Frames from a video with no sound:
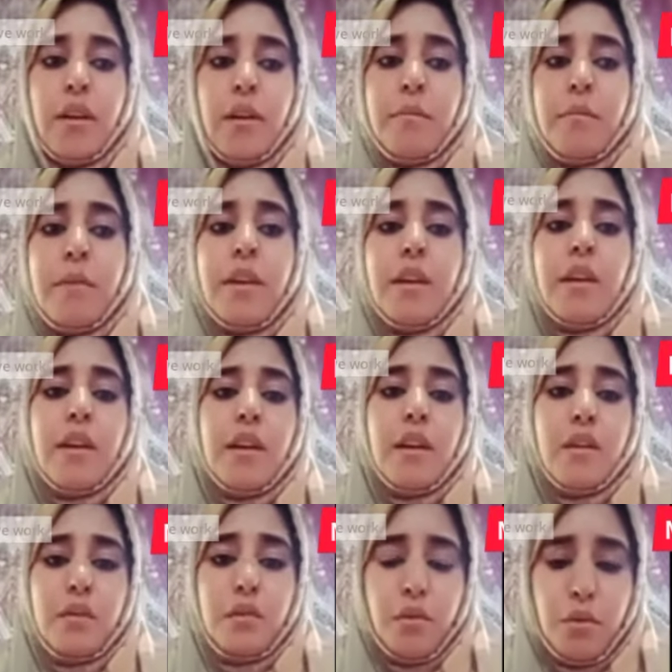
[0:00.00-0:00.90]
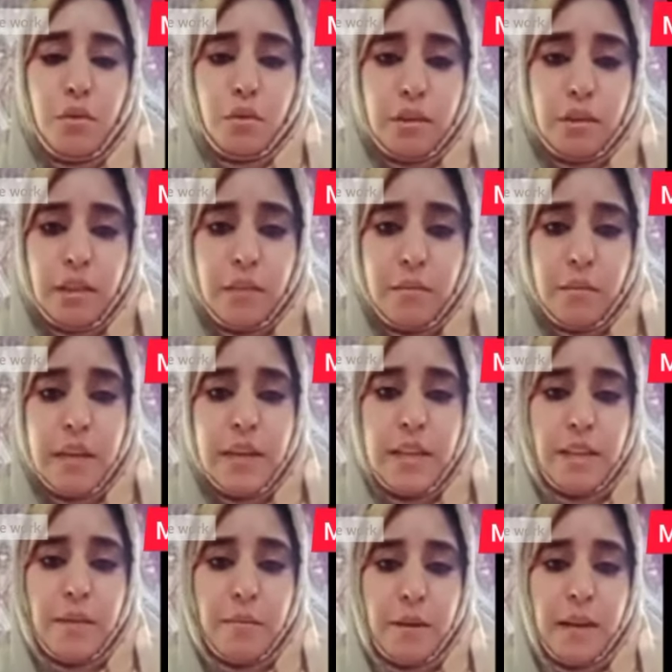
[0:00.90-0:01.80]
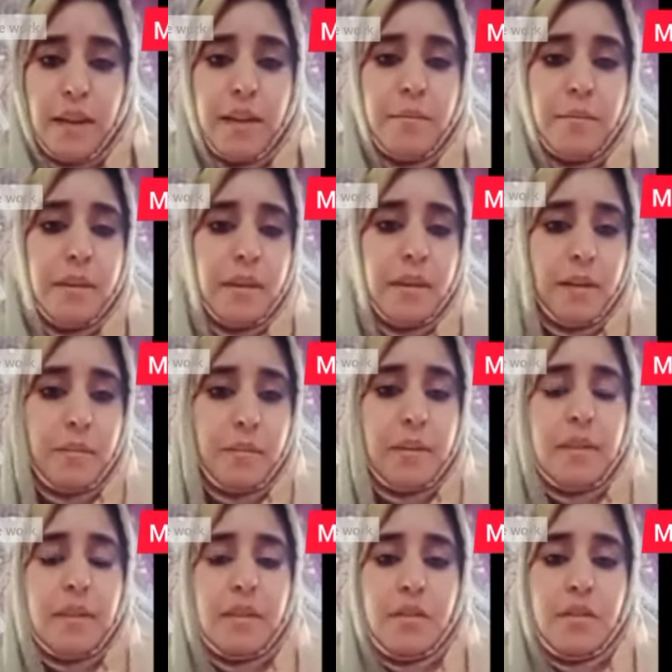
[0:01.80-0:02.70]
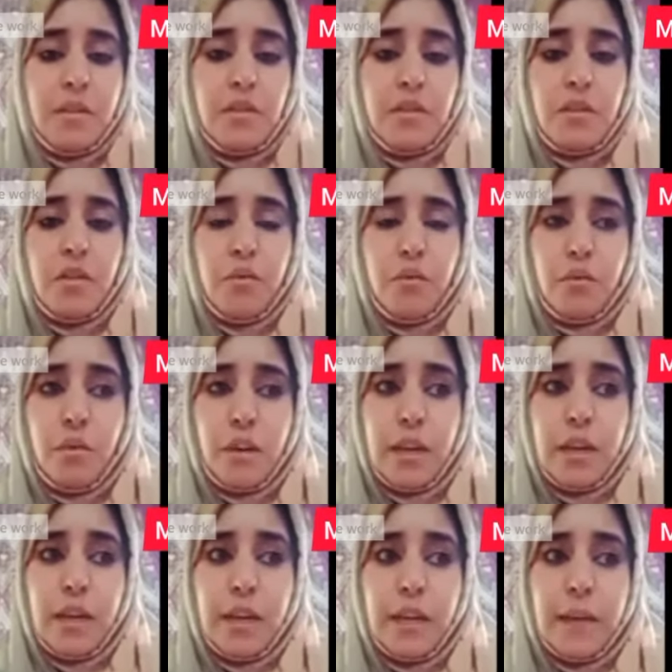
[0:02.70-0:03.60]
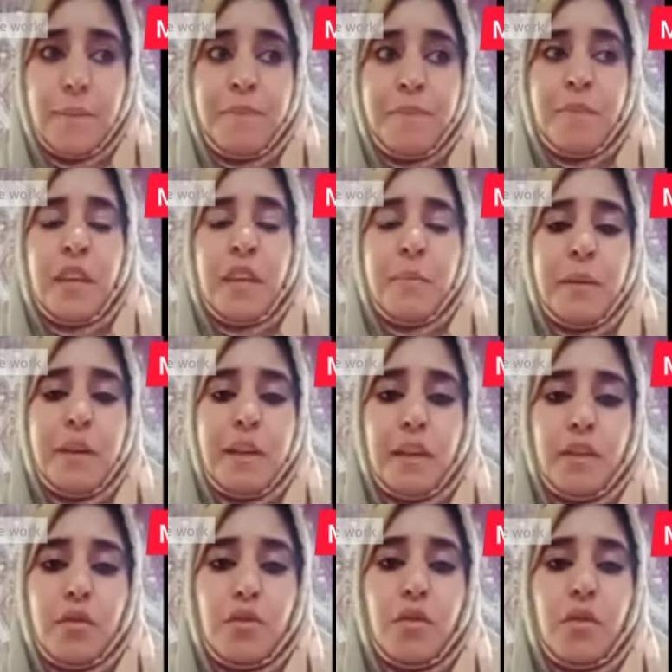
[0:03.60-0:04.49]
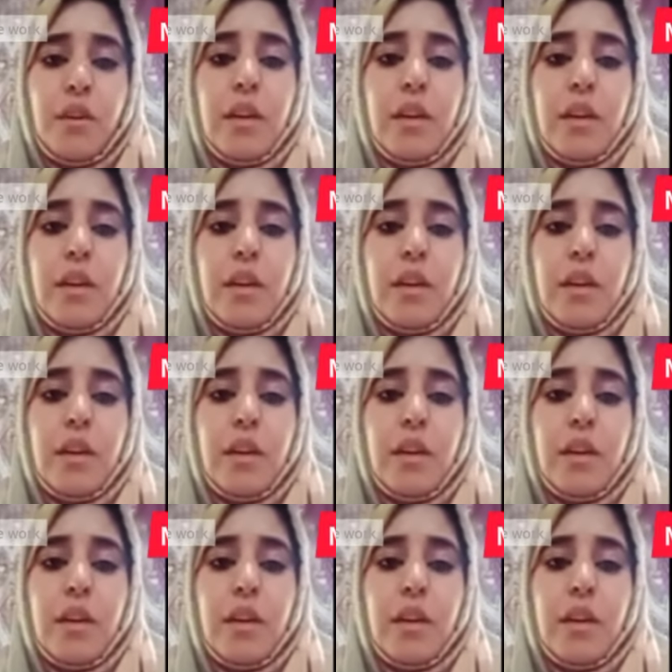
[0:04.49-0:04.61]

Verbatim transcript: मैं दो तीन महीने पहले मेरा भी कन्वर्जन हुआ है मेरा जो